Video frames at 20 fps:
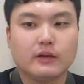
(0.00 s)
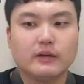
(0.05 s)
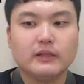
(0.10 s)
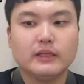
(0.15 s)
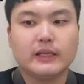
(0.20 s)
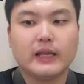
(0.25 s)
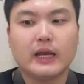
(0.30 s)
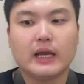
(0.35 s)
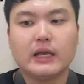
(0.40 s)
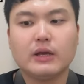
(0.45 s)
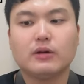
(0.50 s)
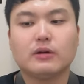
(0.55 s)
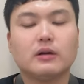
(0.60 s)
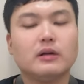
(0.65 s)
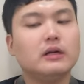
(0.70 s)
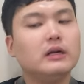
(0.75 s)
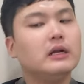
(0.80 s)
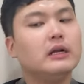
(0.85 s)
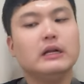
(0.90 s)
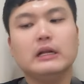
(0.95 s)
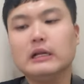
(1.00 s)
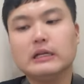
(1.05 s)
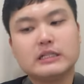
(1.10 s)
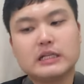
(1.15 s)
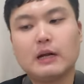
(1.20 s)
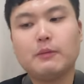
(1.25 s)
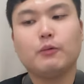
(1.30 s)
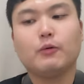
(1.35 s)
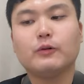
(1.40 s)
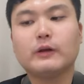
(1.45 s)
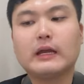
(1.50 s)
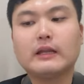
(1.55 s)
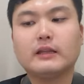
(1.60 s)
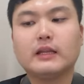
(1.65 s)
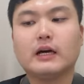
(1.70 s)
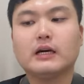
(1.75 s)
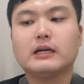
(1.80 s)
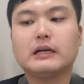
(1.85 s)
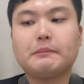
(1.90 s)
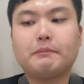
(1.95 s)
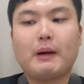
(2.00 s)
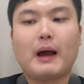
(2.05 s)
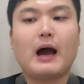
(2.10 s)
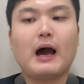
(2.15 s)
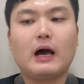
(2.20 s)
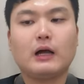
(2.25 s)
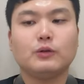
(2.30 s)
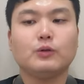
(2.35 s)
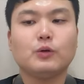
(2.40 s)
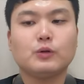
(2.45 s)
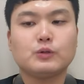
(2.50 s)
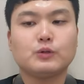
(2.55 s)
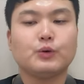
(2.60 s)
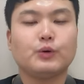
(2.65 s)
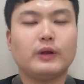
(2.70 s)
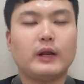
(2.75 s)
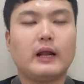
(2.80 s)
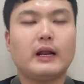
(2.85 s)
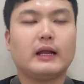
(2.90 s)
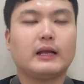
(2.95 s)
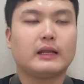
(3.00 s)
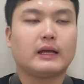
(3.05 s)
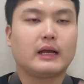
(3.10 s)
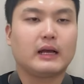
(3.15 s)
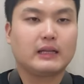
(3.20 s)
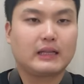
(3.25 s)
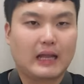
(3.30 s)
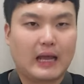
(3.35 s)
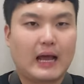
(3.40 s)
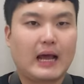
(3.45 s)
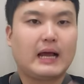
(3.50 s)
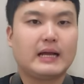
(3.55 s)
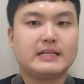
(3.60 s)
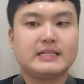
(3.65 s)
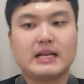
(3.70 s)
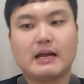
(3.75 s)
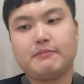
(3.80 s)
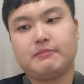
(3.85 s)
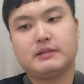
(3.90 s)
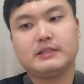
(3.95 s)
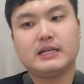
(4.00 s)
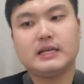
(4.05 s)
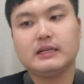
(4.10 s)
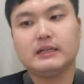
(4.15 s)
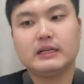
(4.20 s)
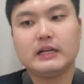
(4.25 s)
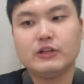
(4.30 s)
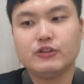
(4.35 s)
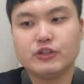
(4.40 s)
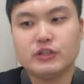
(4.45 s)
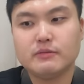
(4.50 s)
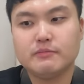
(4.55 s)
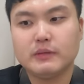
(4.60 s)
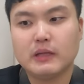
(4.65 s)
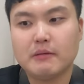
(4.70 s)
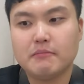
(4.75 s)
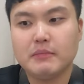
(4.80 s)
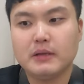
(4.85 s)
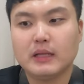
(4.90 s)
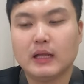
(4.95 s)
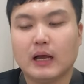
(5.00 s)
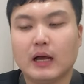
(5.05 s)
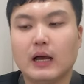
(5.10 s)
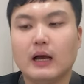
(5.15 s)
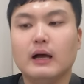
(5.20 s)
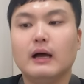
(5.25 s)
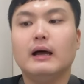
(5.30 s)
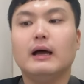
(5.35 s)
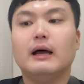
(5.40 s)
근데 내가 이거를 잘 모르겠다. 그럼 파, 도, 솔에다가 다 샵을 체크를 해주시면 됩니다.